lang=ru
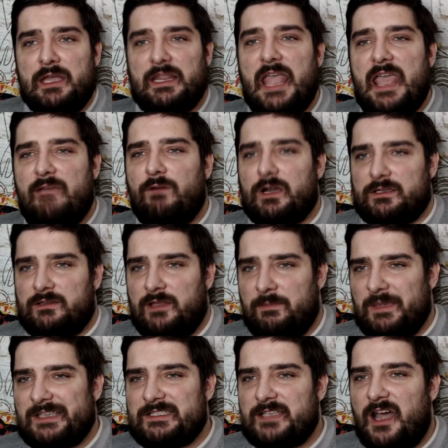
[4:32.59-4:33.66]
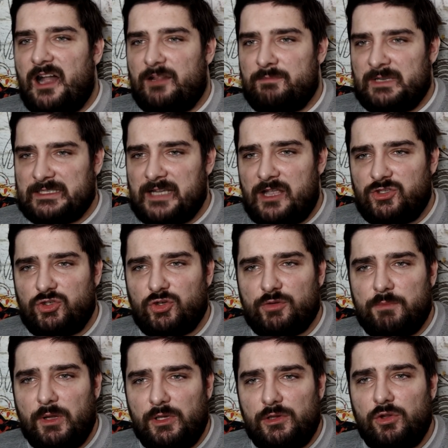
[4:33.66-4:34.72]
Дейвор написал, Миранчук
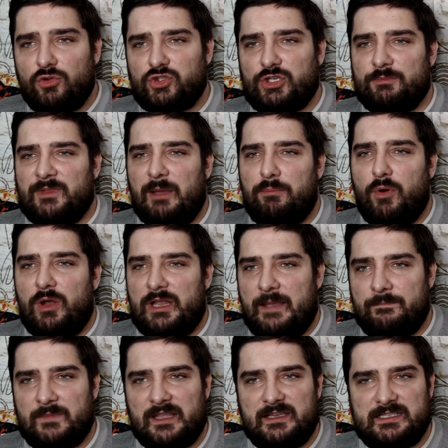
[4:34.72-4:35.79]
был лучшим на поле.